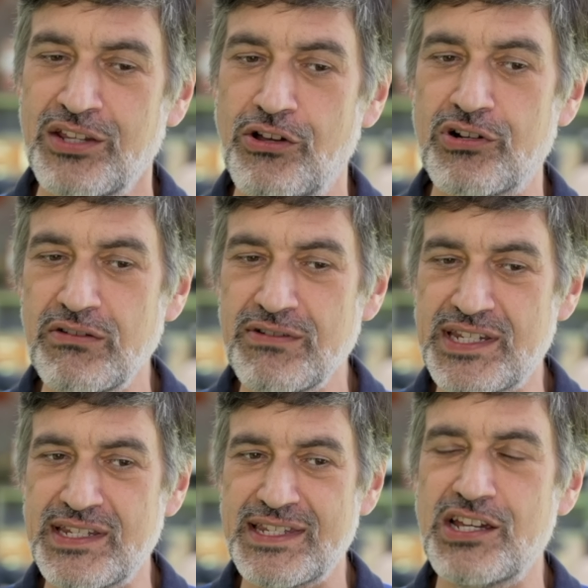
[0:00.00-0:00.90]
Donc là, on
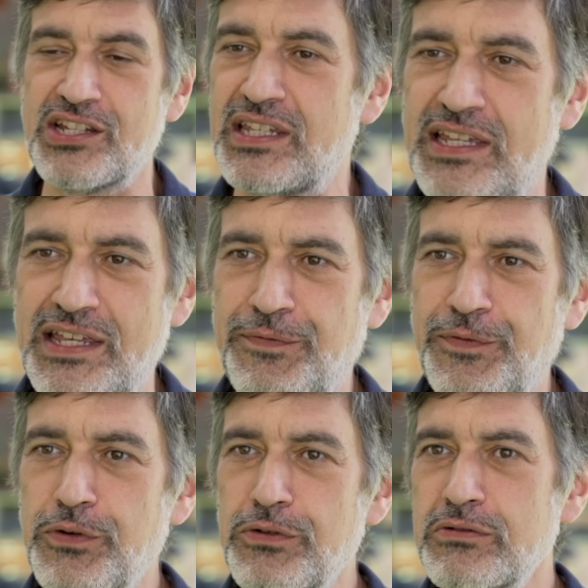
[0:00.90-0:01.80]
s'est dit, OK, il
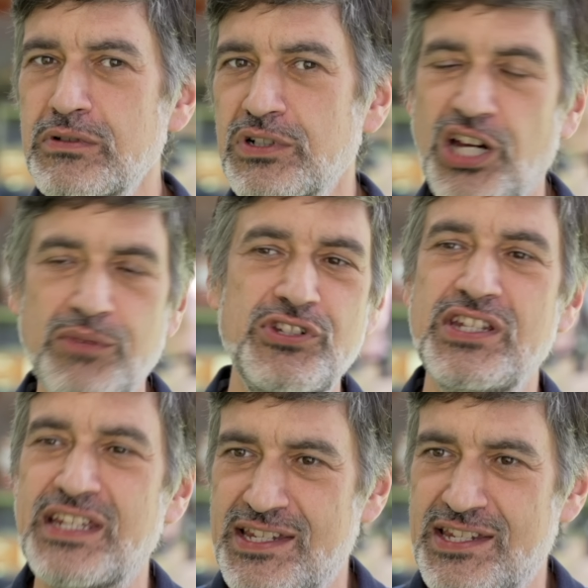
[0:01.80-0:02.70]
faut
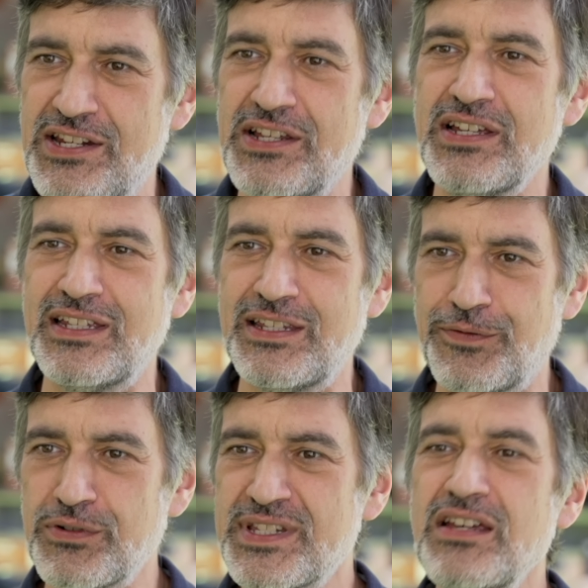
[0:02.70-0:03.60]
communiquer ça, il
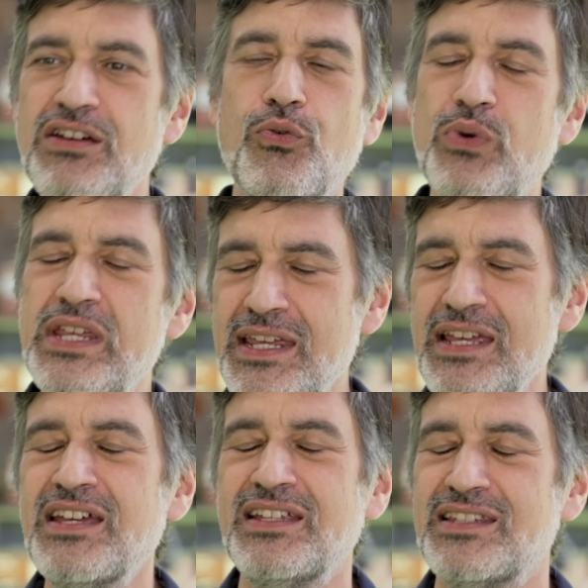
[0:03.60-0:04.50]
faut dire, oui,
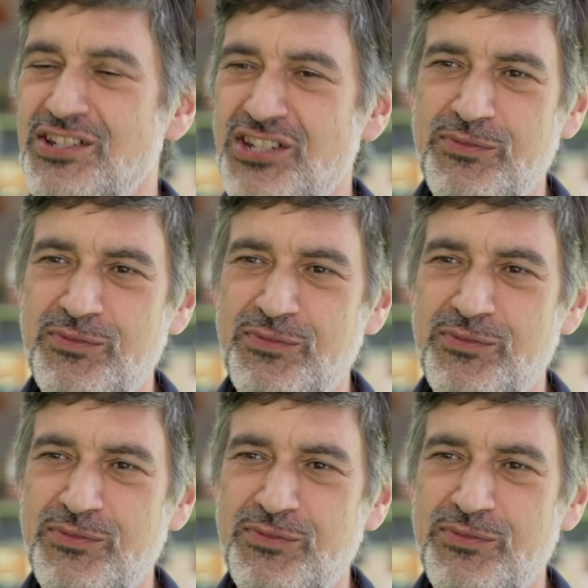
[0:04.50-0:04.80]
dans un